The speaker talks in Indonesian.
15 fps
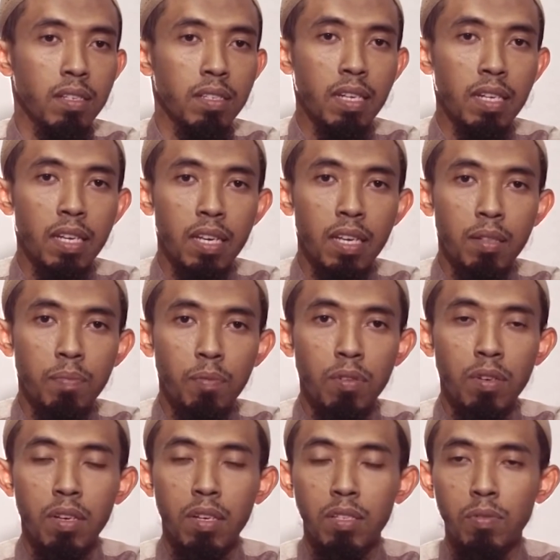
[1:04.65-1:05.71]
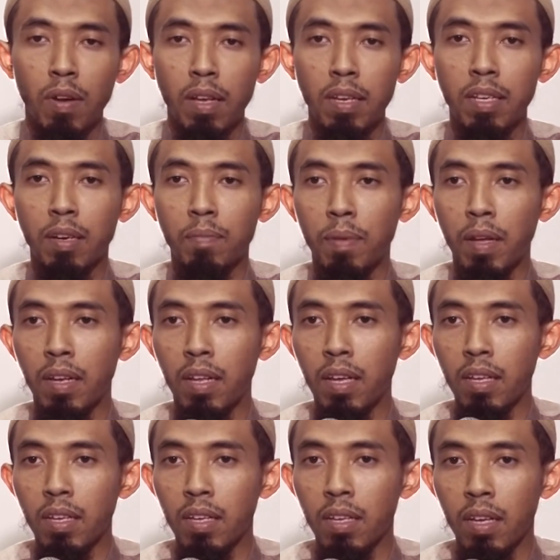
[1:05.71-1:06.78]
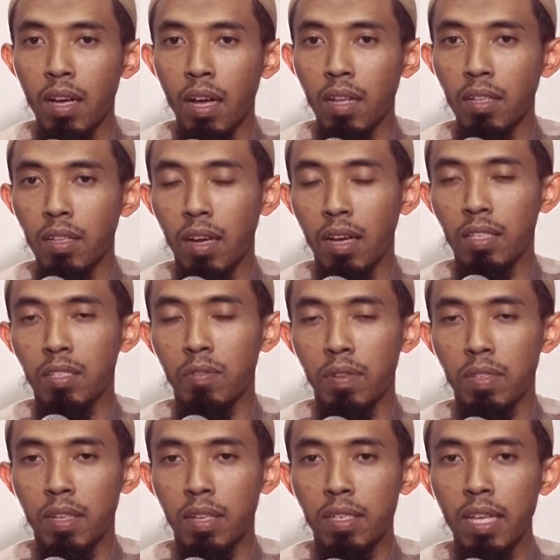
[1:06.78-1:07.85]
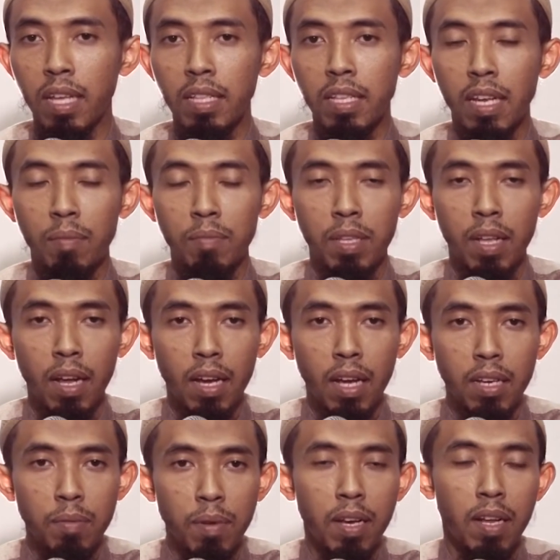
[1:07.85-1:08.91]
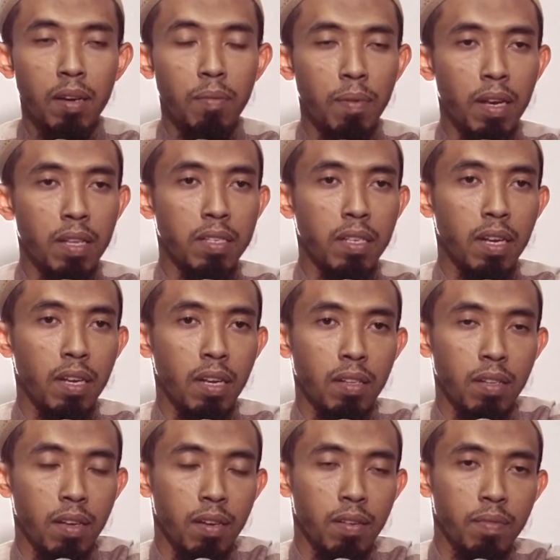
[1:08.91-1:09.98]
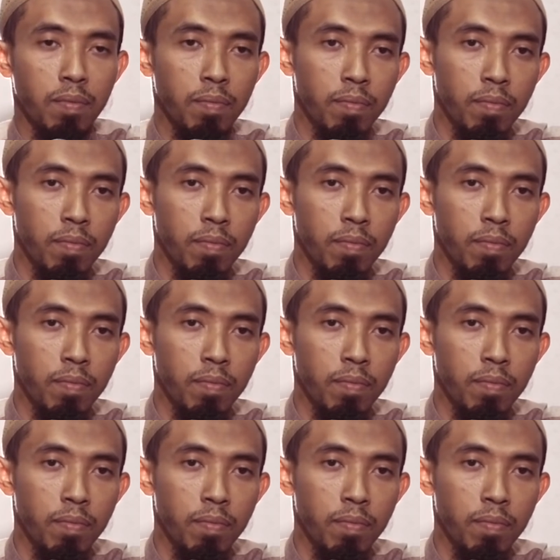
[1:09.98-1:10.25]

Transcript: sedikit pun kecuali kepada Allah Azza wa Jalla. Dia tidak menyerahkan ibadah kepada selain Allah.